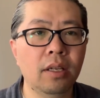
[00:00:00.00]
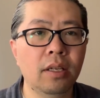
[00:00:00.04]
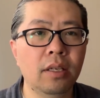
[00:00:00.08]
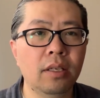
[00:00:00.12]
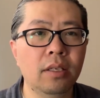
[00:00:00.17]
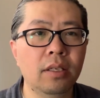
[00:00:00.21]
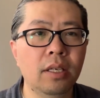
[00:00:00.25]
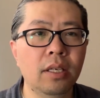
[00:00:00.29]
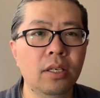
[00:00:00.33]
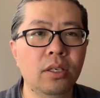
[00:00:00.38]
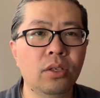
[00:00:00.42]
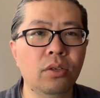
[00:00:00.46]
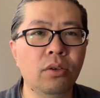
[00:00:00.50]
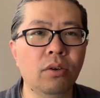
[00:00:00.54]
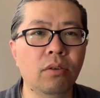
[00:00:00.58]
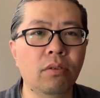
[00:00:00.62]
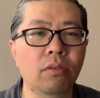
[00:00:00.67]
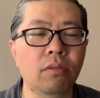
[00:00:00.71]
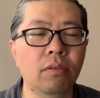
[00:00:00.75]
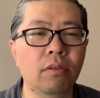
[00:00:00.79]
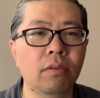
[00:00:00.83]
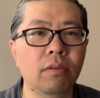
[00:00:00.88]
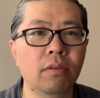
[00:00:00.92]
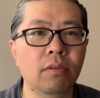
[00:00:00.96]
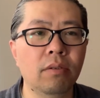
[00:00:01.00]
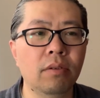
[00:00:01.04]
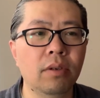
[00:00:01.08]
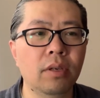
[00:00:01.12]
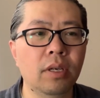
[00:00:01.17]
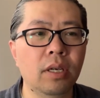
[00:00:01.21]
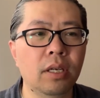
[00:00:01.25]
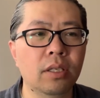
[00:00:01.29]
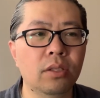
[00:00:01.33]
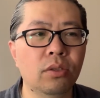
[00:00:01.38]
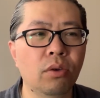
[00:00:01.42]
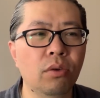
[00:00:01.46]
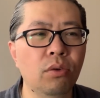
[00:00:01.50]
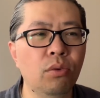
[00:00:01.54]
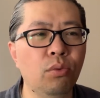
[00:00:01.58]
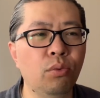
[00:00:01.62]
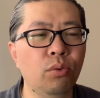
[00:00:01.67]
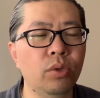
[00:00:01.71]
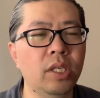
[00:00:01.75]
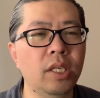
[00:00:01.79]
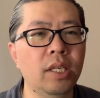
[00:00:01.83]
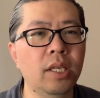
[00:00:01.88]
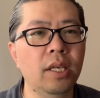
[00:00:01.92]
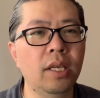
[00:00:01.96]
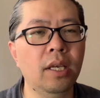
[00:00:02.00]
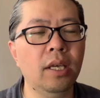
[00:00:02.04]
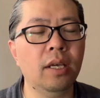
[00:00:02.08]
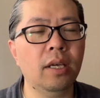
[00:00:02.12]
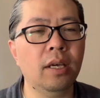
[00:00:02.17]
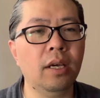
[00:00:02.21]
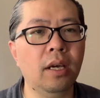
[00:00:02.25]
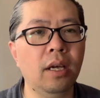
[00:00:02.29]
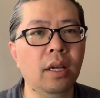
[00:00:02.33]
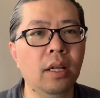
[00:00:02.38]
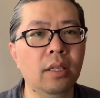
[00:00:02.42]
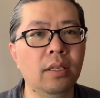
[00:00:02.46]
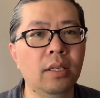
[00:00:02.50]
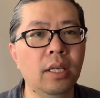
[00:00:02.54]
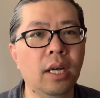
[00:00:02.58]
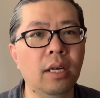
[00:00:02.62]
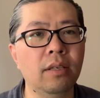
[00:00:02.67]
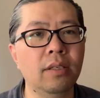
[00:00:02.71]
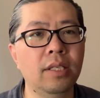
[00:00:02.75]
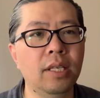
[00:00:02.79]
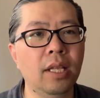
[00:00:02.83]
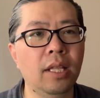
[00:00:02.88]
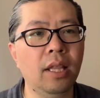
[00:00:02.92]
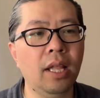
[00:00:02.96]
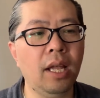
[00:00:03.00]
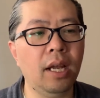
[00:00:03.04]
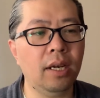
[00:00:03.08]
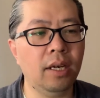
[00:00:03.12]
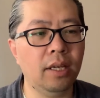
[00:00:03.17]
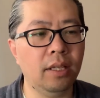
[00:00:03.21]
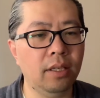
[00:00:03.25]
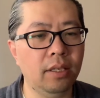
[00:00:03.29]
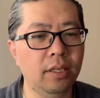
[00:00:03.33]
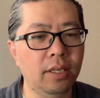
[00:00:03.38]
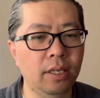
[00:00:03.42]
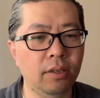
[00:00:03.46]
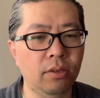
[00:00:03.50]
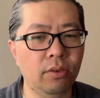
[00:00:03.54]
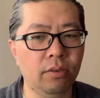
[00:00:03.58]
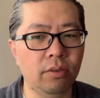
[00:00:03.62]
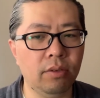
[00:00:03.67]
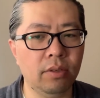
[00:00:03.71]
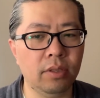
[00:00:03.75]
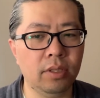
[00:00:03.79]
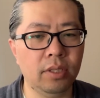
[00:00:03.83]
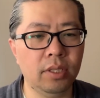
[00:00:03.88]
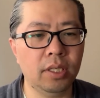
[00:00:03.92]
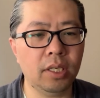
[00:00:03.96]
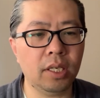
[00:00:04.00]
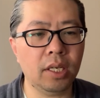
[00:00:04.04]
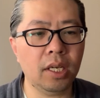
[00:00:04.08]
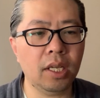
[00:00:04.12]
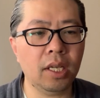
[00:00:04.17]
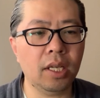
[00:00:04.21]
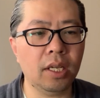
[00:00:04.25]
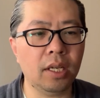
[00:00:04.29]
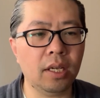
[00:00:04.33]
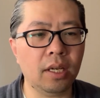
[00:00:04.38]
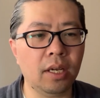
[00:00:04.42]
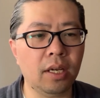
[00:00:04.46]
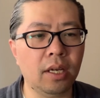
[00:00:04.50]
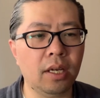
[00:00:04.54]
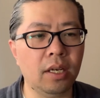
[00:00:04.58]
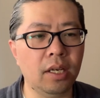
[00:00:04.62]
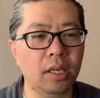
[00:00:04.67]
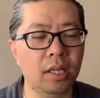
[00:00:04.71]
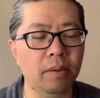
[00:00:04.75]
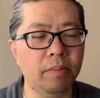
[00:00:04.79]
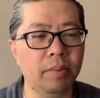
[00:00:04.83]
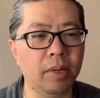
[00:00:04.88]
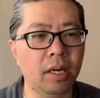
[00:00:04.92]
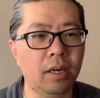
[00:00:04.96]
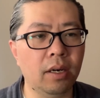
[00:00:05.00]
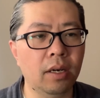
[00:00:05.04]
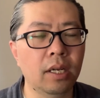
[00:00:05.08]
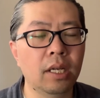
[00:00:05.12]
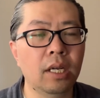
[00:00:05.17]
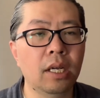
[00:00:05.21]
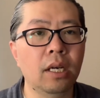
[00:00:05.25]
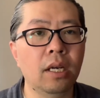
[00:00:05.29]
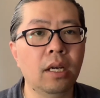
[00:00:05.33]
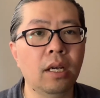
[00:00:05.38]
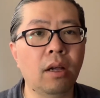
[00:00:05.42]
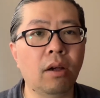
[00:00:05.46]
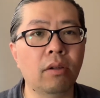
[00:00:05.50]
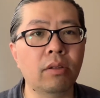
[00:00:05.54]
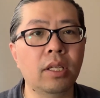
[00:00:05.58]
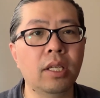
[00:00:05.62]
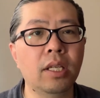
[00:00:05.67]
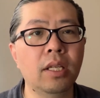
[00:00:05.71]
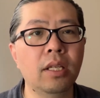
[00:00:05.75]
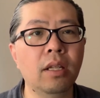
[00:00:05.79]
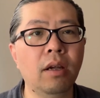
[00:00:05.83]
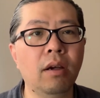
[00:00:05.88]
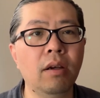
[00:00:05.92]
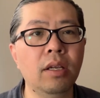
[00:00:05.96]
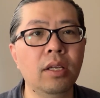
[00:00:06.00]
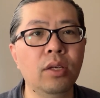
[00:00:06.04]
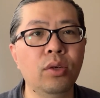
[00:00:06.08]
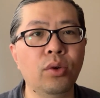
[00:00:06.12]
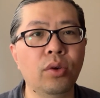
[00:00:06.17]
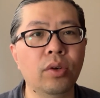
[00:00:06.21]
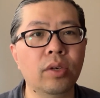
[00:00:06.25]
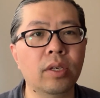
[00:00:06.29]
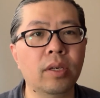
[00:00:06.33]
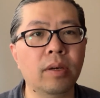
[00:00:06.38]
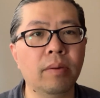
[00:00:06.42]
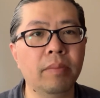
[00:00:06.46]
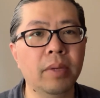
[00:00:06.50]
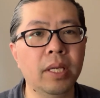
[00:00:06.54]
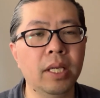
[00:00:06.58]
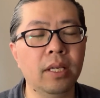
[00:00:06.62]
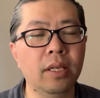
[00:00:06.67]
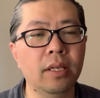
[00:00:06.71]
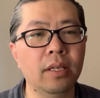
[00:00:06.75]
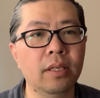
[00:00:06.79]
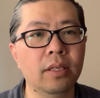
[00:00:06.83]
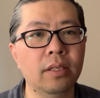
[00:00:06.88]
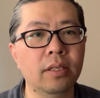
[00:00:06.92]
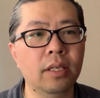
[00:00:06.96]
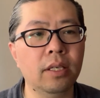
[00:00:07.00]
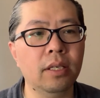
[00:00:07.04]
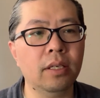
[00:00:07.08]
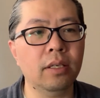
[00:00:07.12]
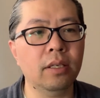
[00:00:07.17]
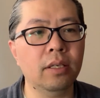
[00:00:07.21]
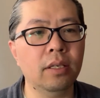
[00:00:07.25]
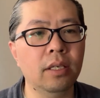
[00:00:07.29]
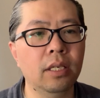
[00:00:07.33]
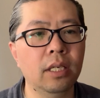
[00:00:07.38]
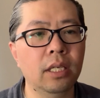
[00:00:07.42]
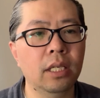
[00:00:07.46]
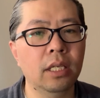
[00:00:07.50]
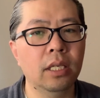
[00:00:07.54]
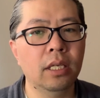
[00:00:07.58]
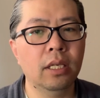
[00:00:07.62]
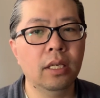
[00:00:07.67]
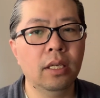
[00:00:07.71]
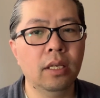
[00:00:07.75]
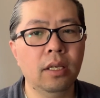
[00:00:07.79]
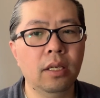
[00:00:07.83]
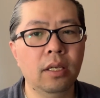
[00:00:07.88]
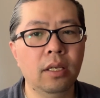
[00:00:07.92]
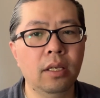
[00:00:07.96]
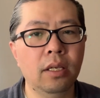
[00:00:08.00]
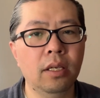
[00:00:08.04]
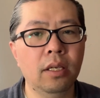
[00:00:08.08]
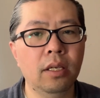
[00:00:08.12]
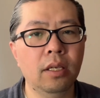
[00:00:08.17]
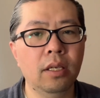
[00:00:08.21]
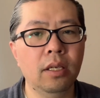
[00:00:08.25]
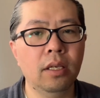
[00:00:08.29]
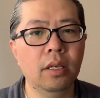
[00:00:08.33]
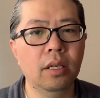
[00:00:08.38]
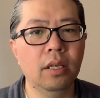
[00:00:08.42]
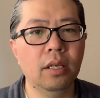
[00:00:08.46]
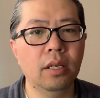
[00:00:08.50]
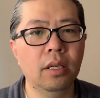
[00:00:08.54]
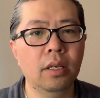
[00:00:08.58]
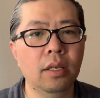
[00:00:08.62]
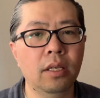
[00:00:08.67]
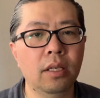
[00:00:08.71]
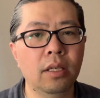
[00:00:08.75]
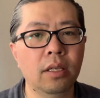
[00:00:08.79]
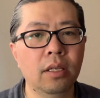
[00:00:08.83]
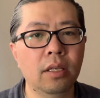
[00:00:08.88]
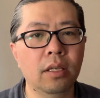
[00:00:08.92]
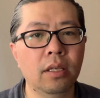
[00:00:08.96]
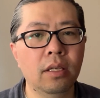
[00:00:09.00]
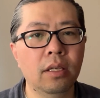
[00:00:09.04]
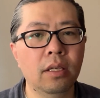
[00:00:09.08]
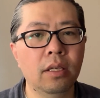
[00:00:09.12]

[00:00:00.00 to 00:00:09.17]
这种啊，从古籍啊，加上现代人的这种经历啊里边，老提到一种什么呀？这个，呃，